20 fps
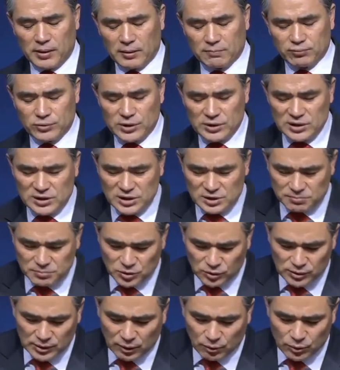백부장이
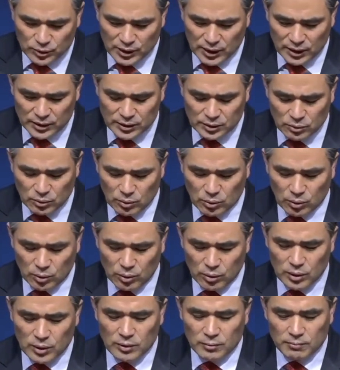직접 나온 게
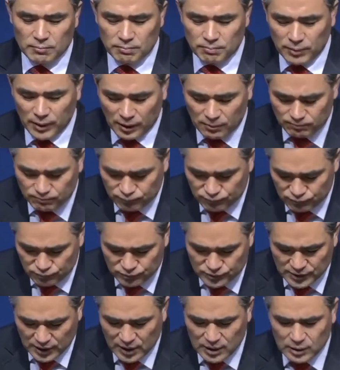아니고
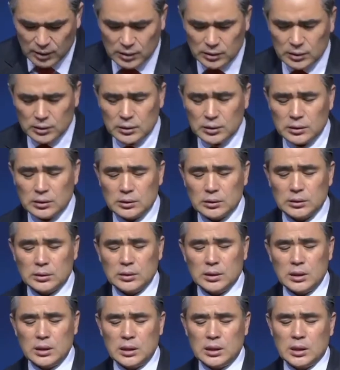
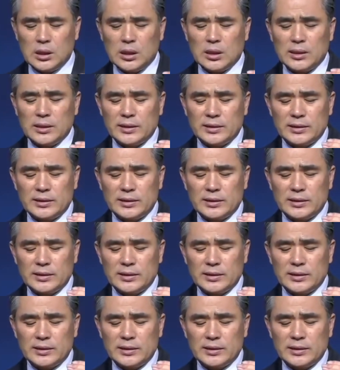백부장이